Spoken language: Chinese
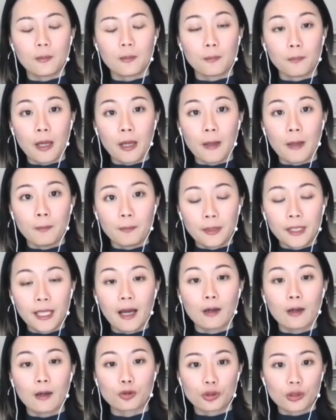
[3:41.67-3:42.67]
门
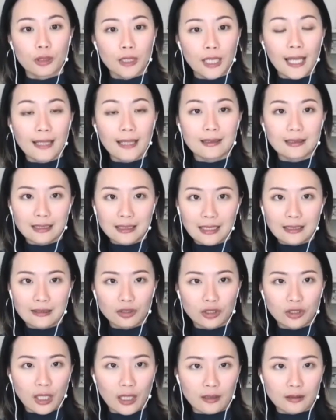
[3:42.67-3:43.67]
票去看
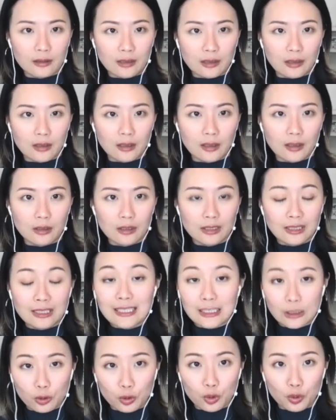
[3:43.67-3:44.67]
线上的
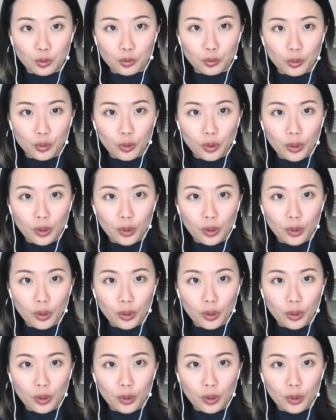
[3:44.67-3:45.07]
戏剧。